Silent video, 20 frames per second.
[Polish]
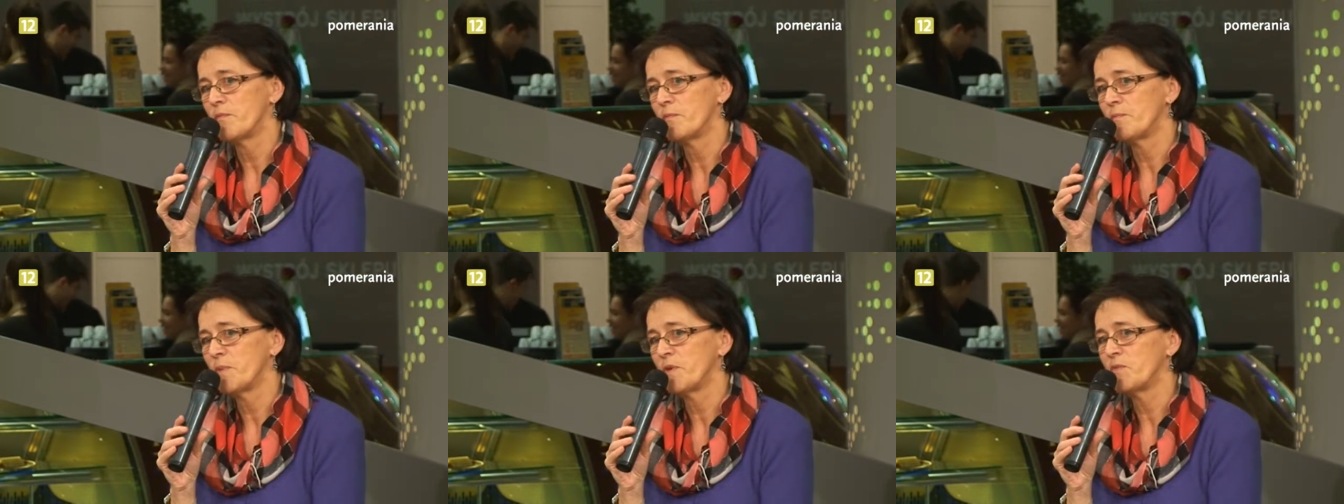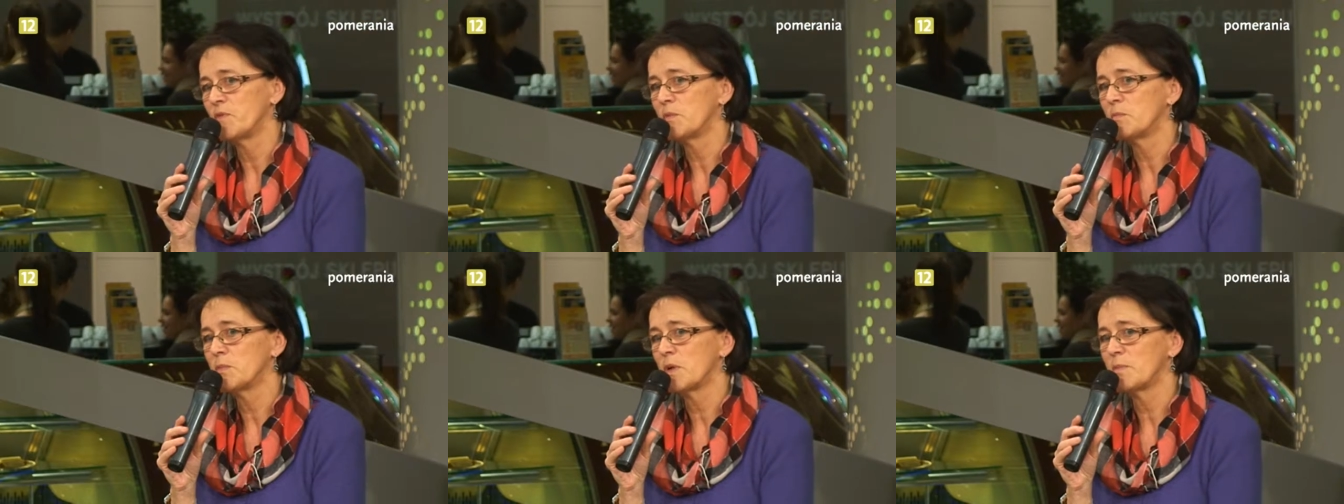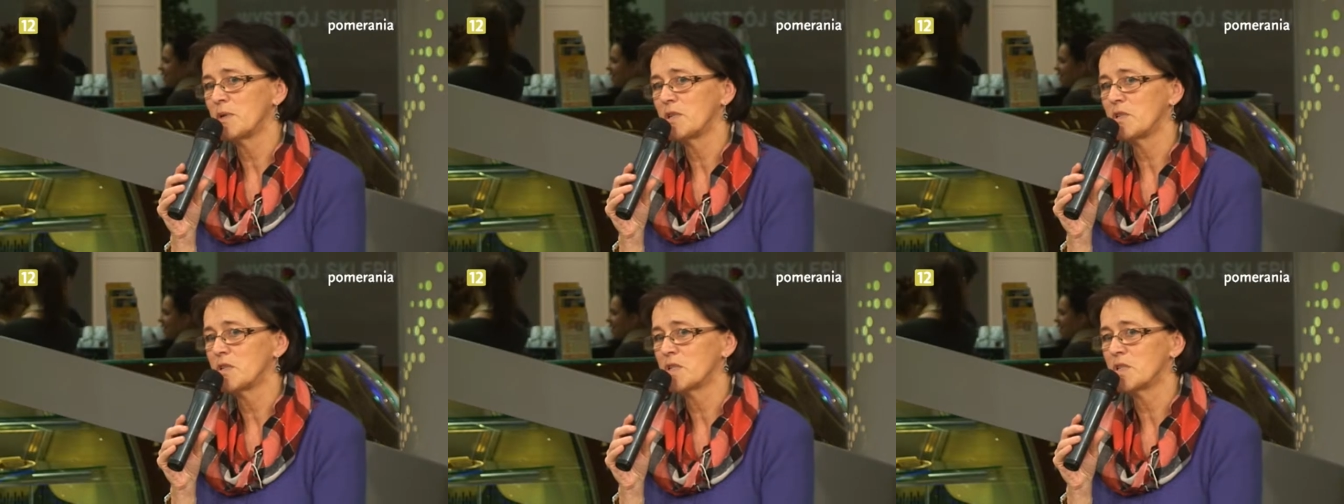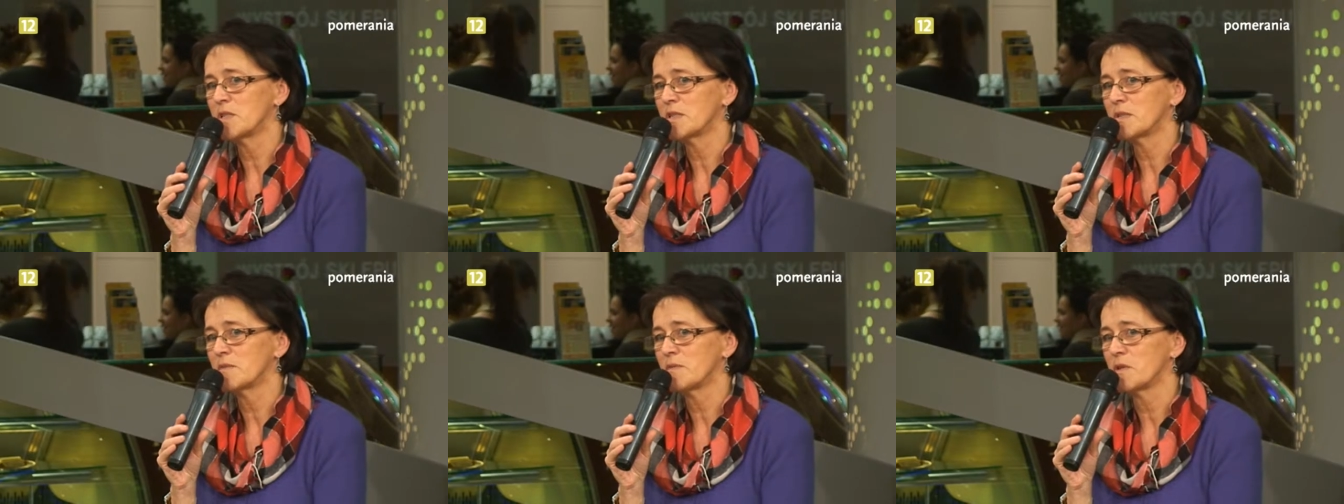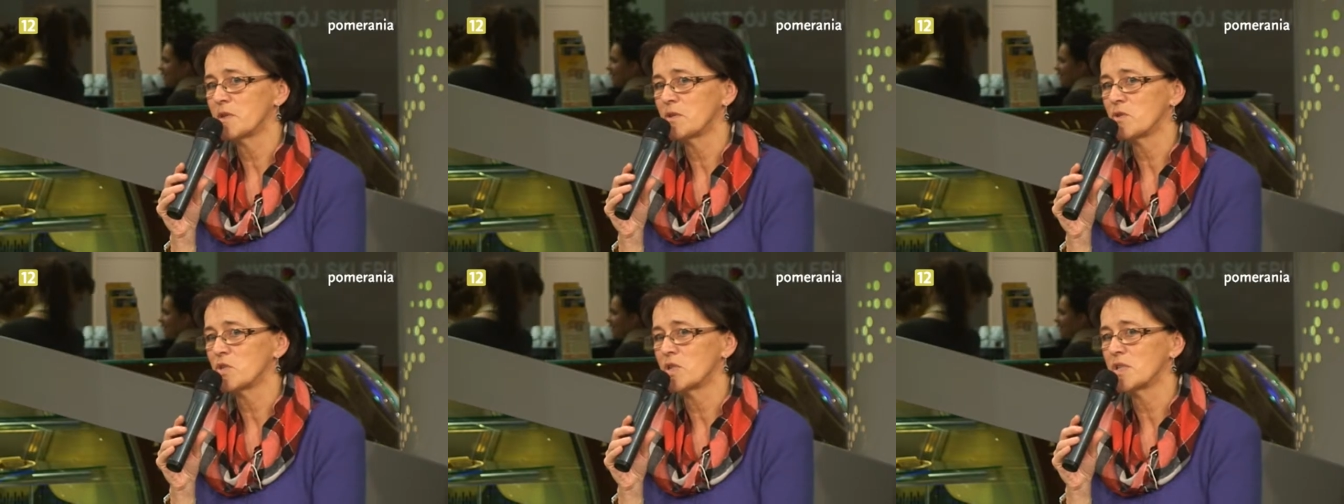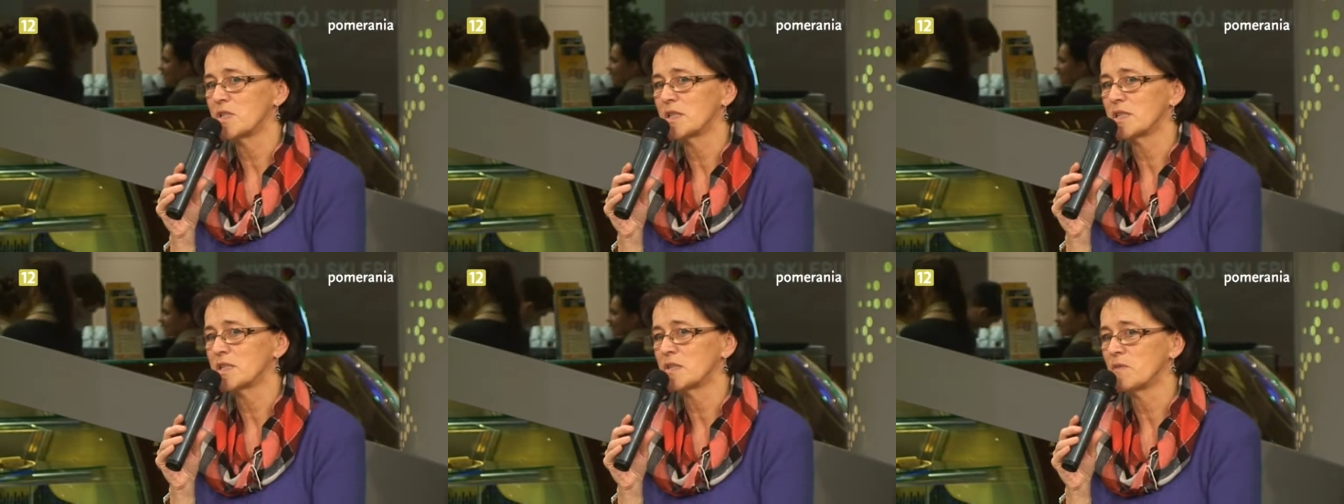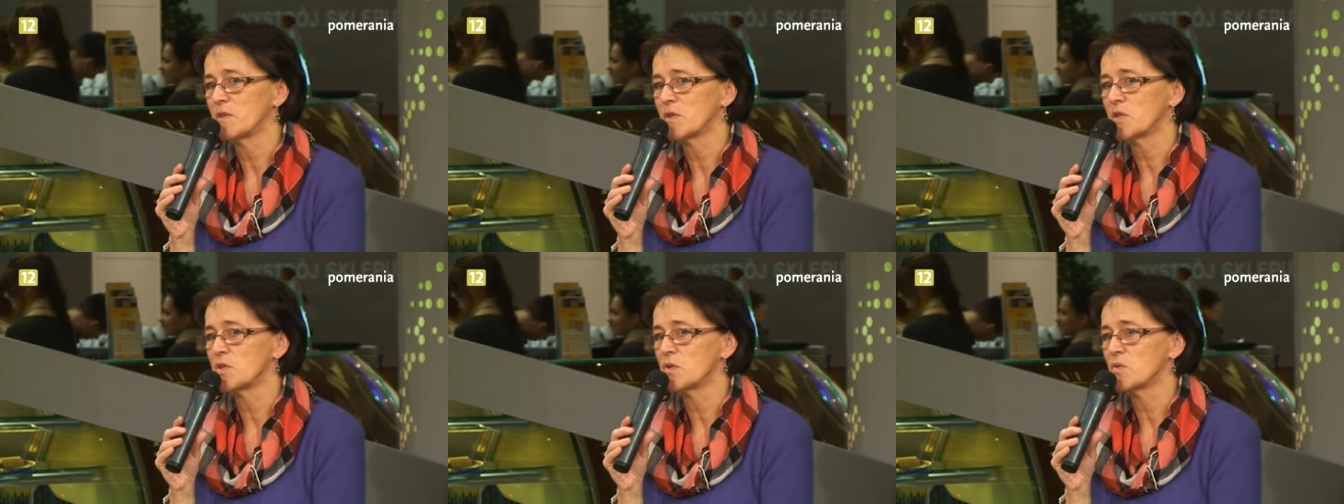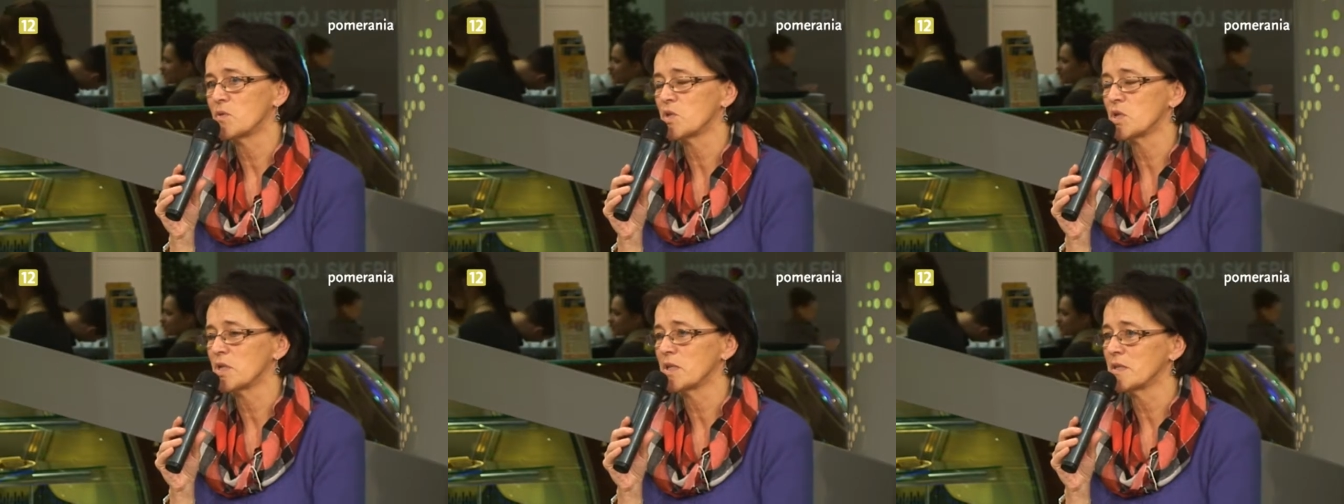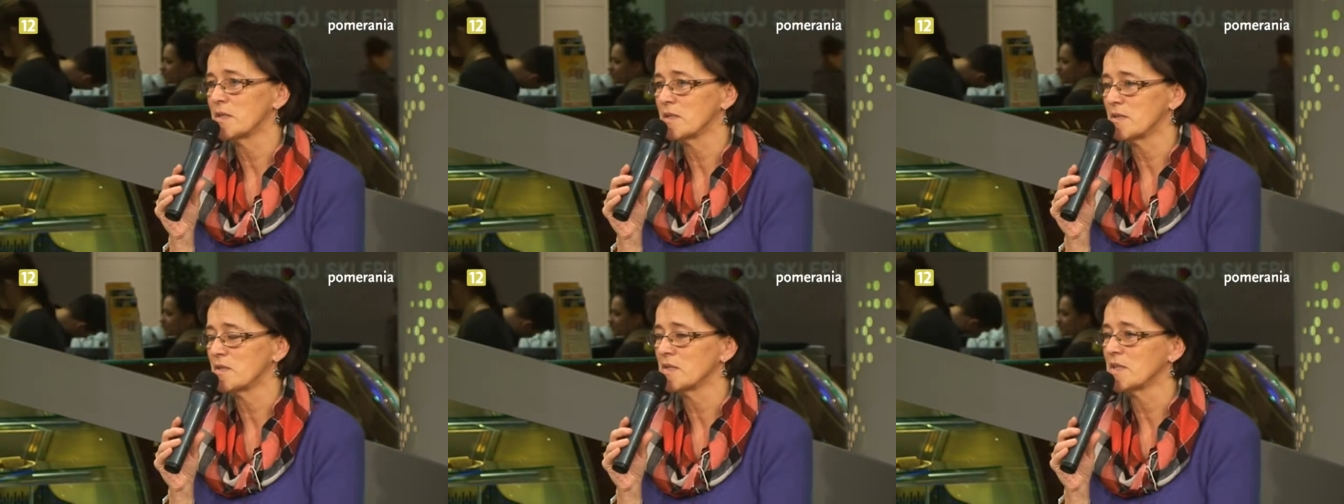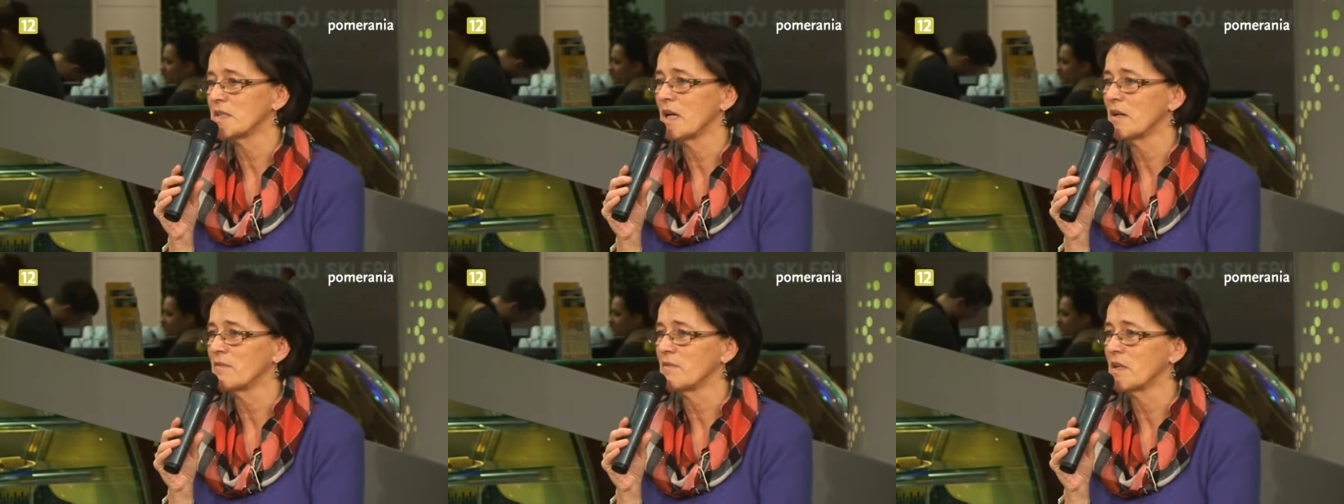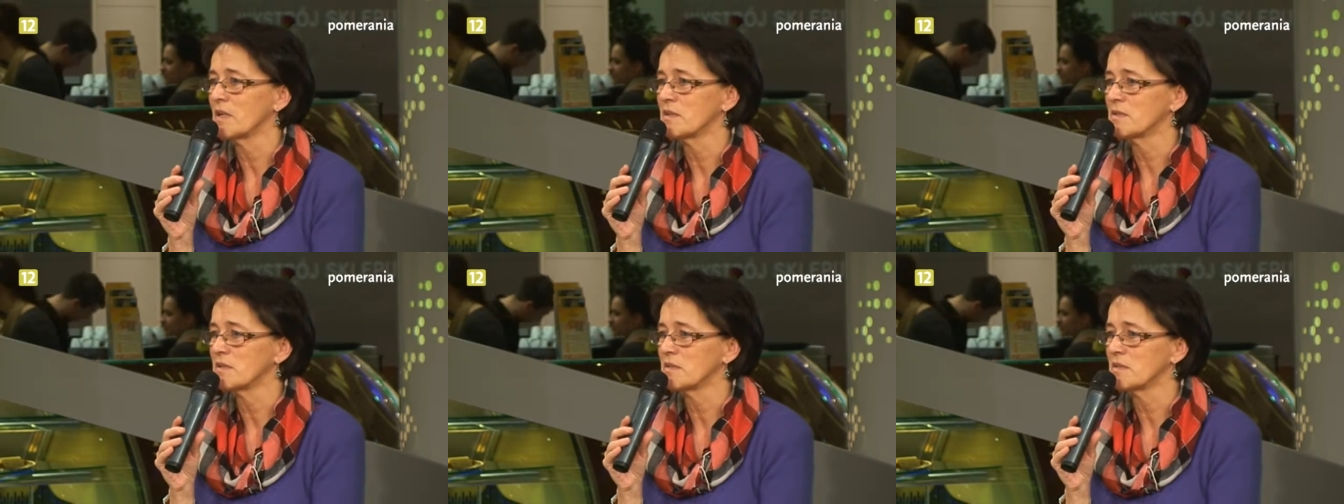pewnym momencie swojego życia stwierdził, że zostawia,